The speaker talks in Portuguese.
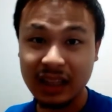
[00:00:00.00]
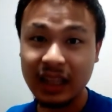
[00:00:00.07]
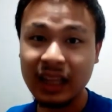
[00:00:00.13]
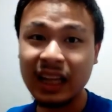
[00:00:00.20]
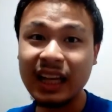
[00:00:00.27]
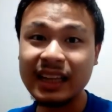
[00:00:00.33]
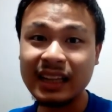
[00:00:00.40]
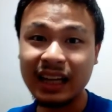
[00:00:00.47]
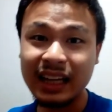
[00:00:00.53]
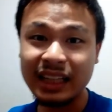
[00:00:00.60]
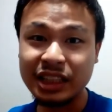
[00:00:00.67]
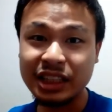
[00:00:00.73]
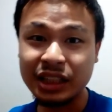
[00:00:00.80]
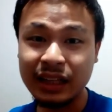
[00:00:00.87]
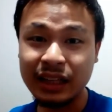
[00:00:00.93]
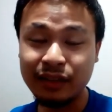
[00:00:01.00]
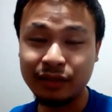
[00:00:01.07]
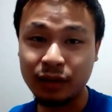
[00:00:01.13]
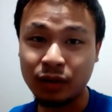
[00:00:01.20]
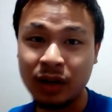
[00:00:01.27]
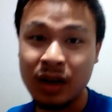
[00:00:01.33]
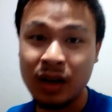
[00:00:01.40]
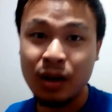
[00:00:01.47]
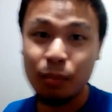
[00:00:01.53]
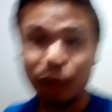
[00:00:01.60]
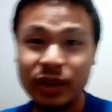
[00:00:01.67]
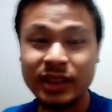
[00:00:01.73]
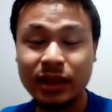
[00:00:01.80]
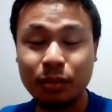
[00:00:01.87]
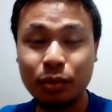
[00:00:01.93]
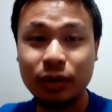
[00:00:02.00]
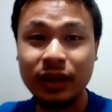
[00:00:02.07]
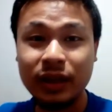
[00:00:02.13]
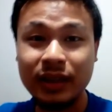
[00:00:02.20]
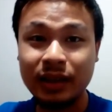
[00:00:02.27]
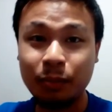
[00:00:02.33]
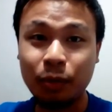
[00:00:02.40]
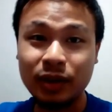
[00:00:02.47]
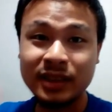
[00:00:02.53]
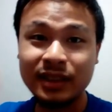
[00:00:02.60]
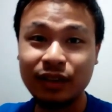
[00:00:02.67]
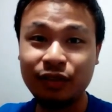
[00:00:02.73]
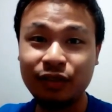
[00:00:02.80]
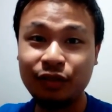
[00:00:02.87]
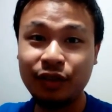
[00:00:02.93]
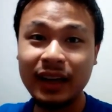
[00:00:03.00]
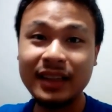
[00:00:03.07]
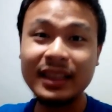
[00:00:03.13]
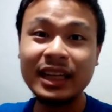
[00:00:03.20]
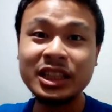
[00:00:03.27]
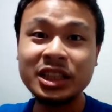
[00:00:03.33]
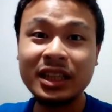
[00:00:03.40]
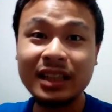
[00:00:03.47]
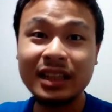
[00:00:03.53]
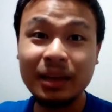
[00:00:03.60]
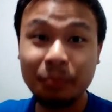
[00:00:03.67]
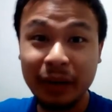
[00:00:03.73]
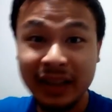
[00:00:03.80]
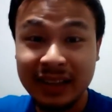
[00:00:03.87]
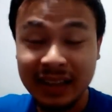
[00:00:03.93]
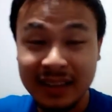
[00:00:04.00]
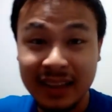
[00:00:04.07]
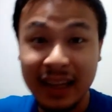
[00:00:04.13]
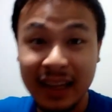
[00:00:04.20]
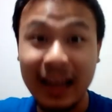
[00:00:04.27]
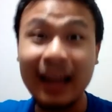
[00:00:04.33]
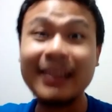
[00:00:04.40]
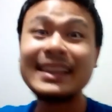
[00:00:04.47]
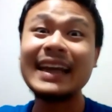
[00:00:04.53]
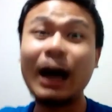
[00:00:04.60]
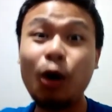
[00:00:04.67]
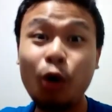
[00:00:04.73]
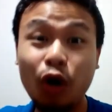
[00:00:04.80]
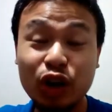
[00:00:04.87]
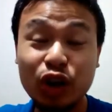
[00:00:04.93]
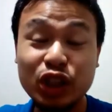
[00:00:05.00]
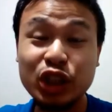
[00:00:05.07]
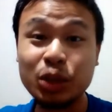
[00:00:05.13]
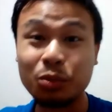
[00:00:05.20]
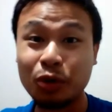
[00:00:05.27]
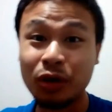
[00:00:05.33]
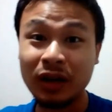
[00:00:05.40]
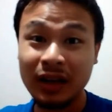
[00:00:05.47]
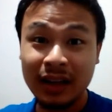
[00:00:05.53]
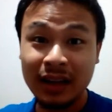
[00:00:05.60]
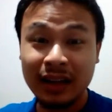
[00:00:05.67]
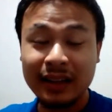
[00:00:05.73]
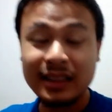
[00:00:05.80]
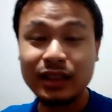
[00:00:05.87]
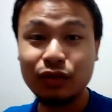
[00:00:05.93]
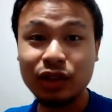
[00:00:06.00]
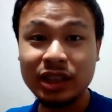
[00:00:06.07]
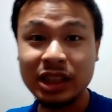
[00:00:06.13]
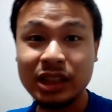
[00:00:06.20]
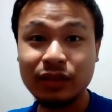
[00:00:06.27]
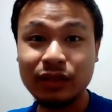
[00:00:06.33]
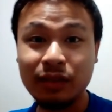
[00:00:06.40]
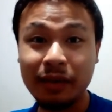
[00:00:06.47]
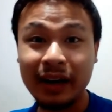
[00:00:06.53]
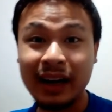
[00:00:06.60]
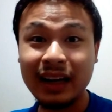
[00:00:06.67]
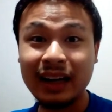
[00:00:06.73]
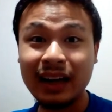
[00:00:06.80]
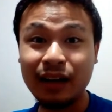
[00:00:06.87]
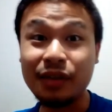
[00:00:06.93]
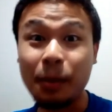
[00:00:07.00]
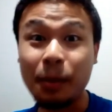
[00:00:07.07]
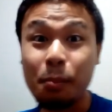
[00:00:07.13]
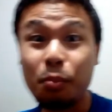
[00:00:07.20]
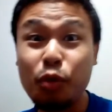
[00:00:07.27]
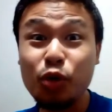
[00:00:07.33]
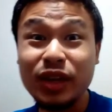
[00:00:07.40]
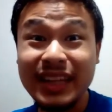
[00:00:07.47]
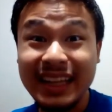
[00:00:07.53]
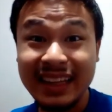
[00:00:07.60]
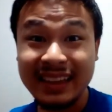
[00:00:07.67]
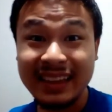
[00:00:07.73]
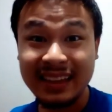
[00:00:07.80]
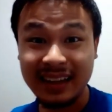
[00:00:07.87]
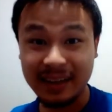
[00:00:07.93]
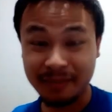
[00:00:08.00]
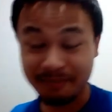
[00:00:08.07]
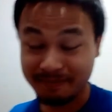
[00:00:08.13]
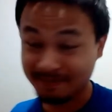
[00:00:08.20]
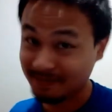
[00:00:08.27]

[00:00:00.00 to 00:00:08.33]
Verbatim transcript: Letra legível pode ser bonita, pode ser feia, desde que dê para entender, tá ótimo. Se você tiver uma caligrafia bonita,